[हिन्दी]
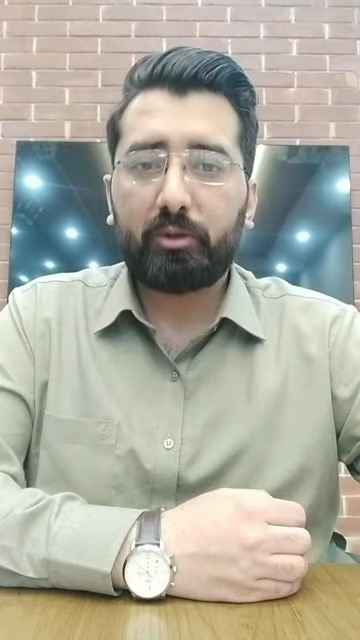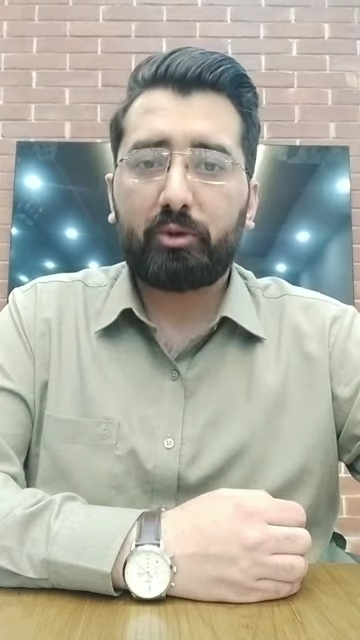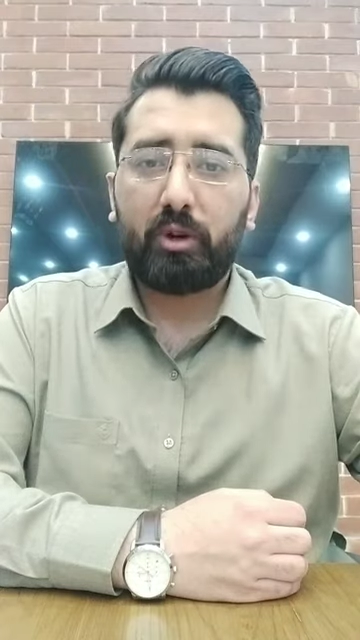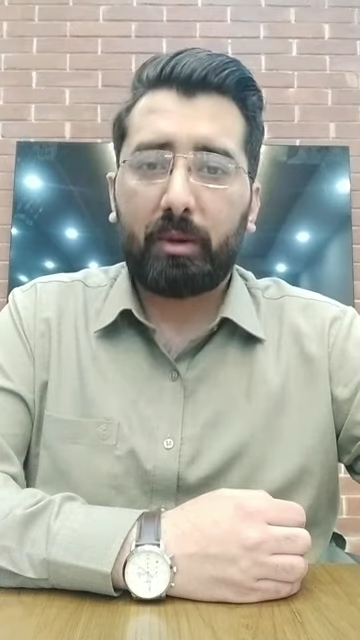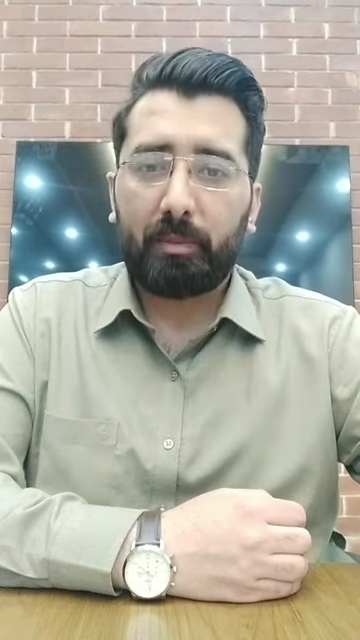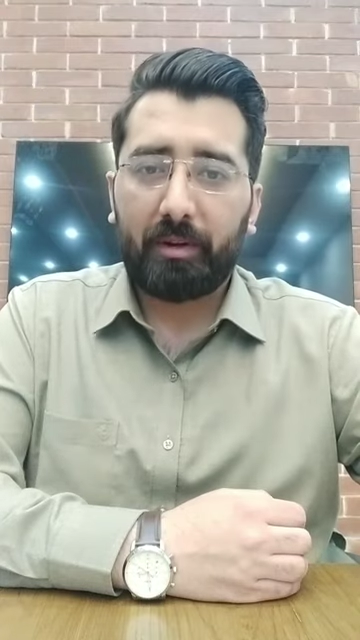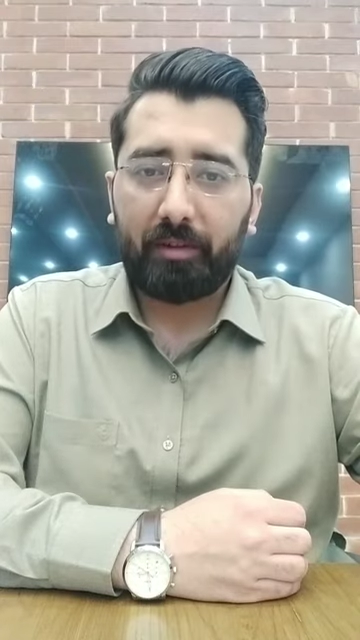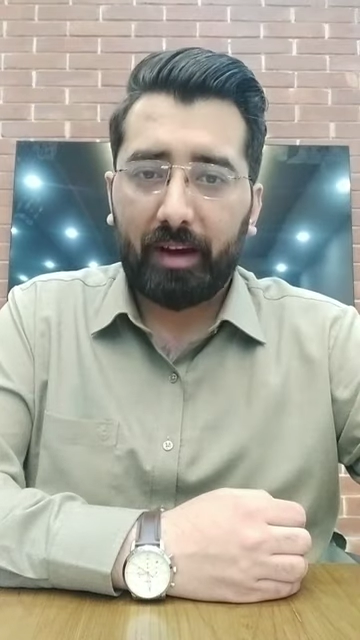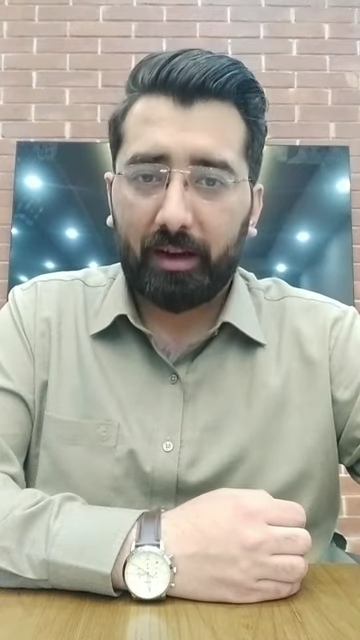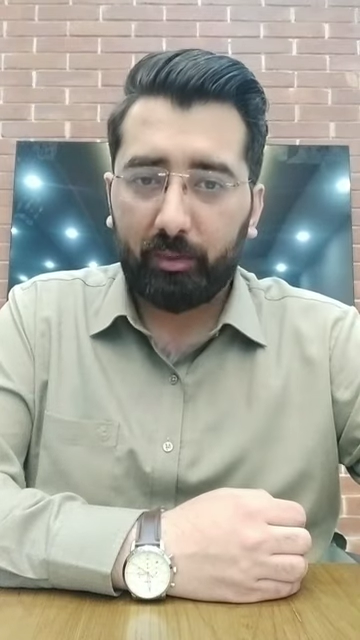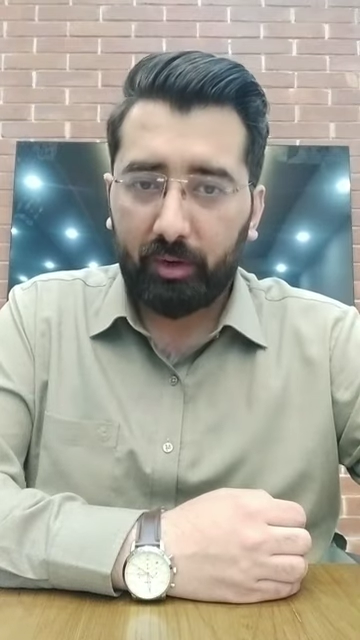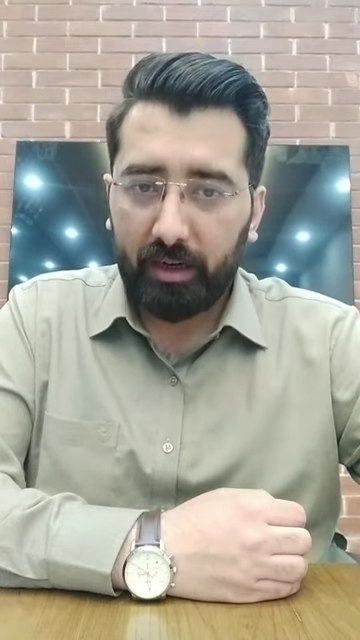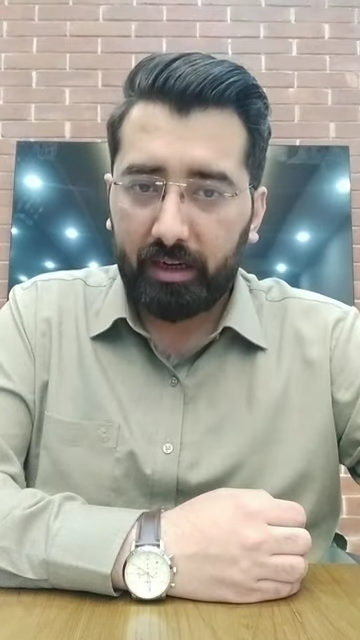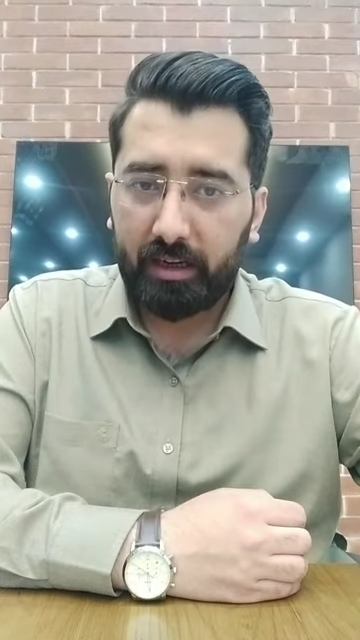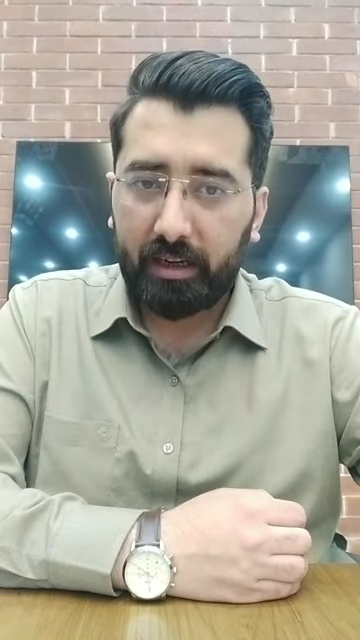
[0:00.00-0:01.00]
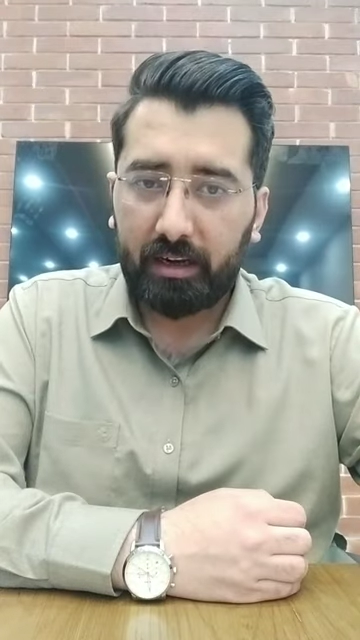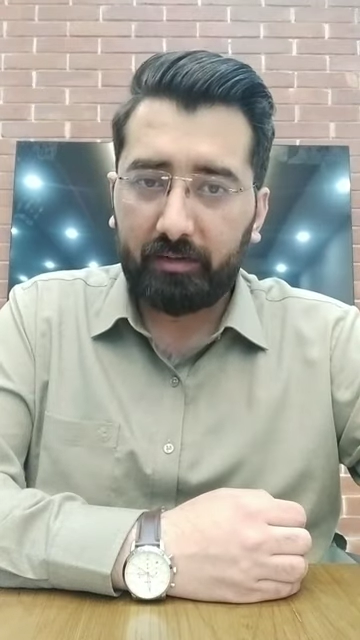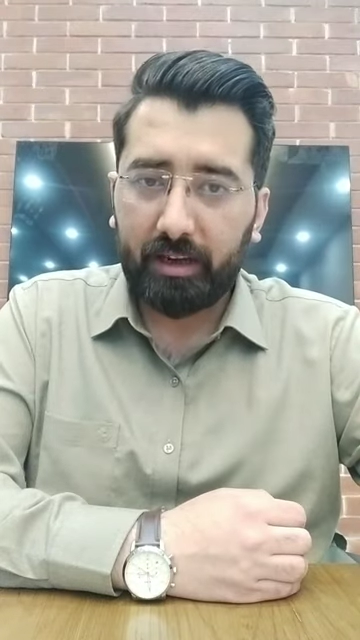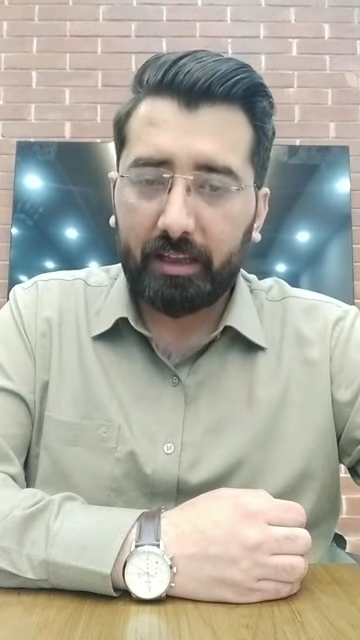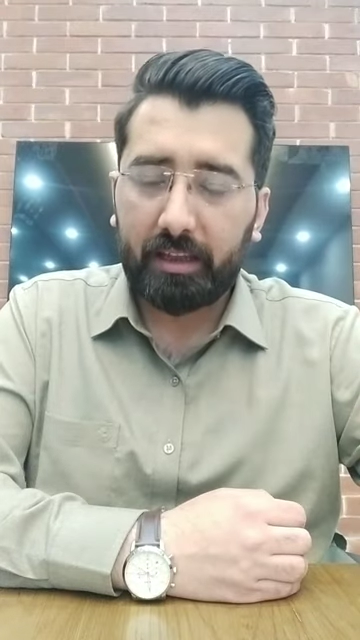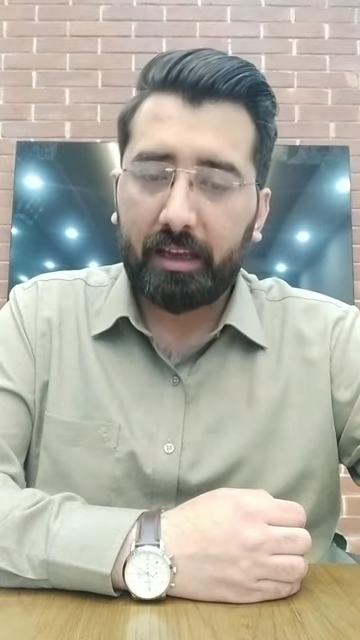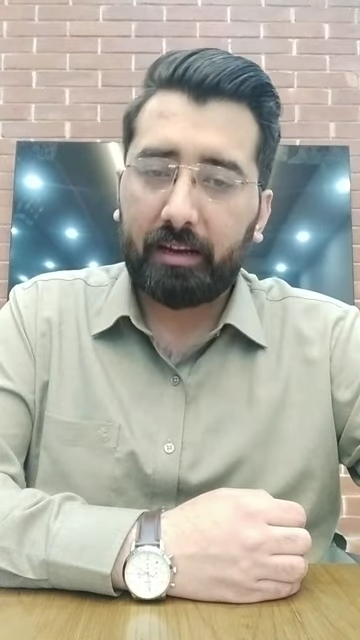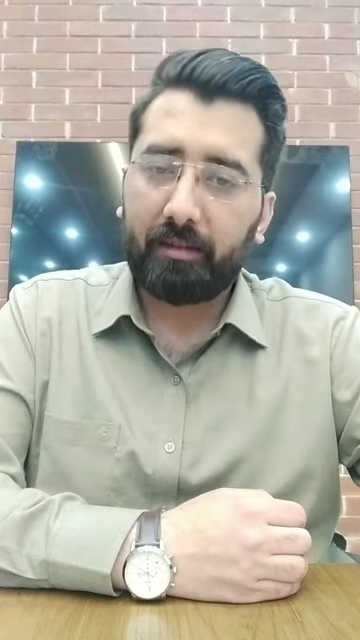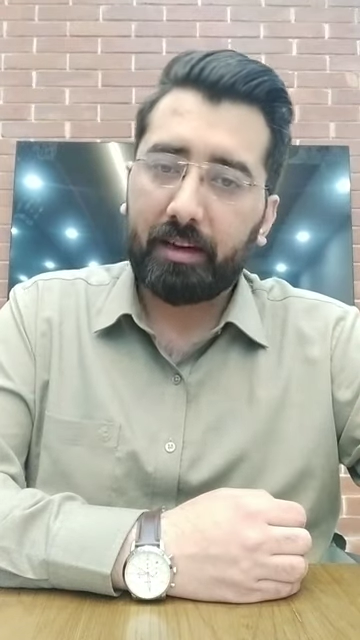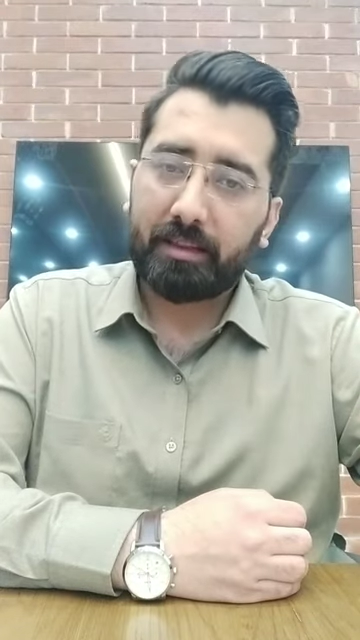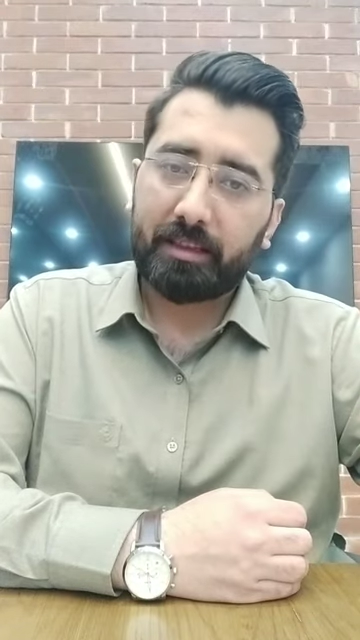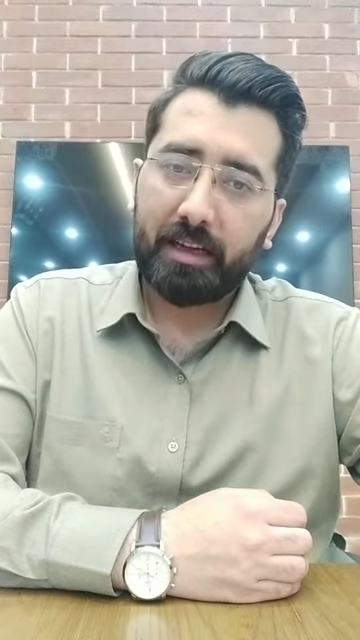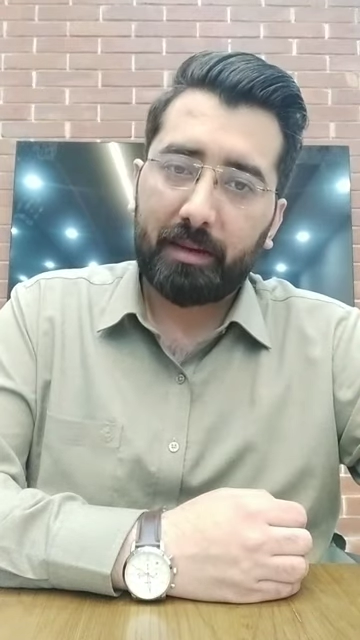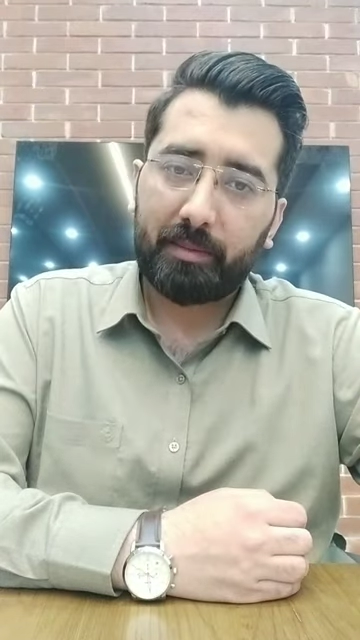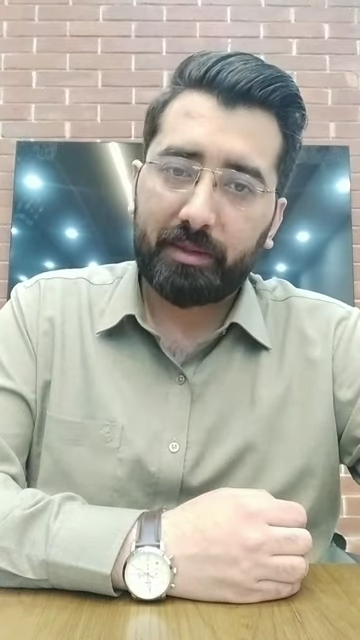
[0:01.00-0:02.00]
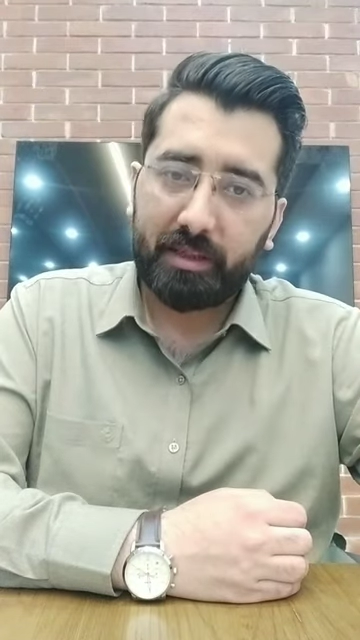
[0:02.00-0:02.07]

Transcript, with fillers: उसको आप एवेलुएट करवाते हैं वहाँ से आप